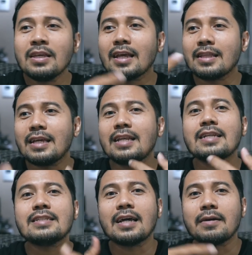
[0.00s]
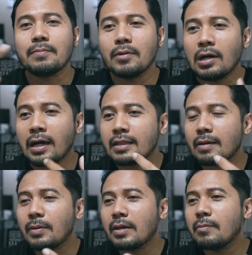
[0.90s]
kita ini aja mengat
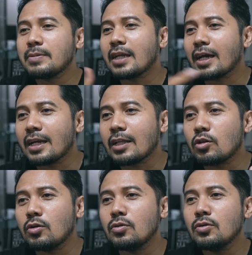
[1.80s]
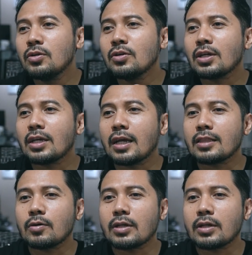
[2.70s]
apa ya membicarakan atau atau